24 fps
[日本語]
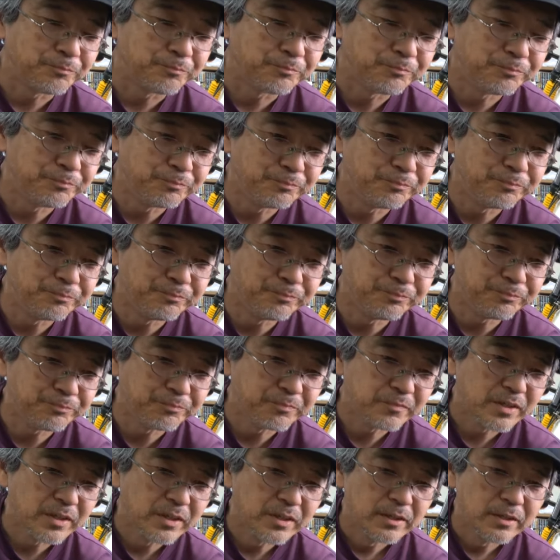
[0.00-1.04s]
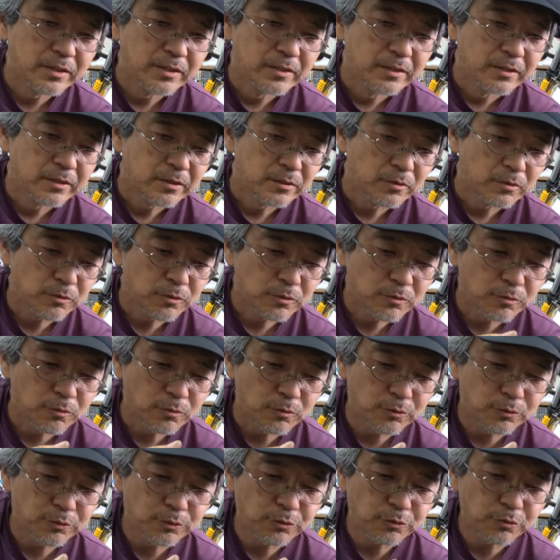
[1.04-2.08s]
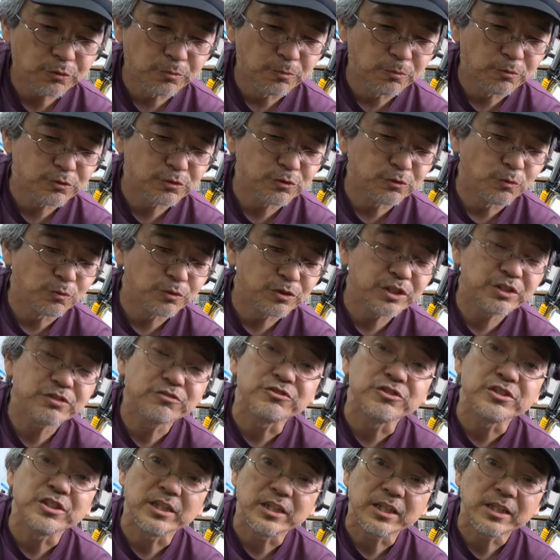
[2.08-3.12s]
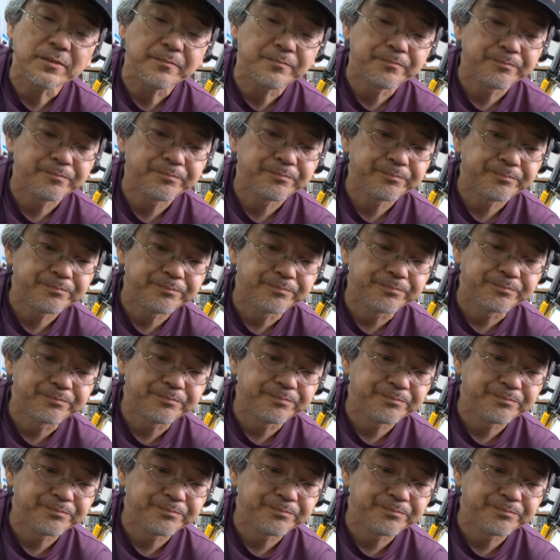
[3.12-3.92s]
うん。ここのところもし大きくしてね、うん。